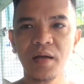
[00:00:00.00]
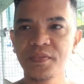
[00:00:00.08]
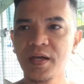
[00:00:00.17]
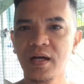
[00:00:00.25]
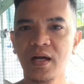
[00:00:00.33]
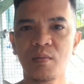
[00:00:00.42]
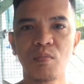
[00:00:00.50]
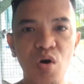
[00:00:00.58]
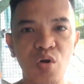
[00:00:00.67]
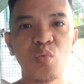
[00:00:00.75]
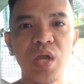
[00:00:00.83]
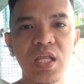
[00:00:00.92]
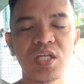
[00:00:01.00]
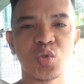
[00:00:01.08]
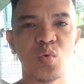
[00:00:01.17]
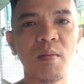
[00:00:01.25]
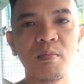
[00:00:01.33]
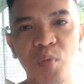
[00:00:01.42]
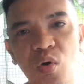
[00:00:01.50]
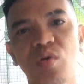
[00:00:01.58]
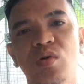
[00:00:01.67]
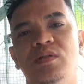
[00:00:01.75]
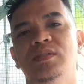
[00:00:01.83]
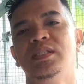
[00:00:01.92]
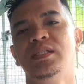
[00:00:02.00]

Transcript: at uh, more winnings to come po.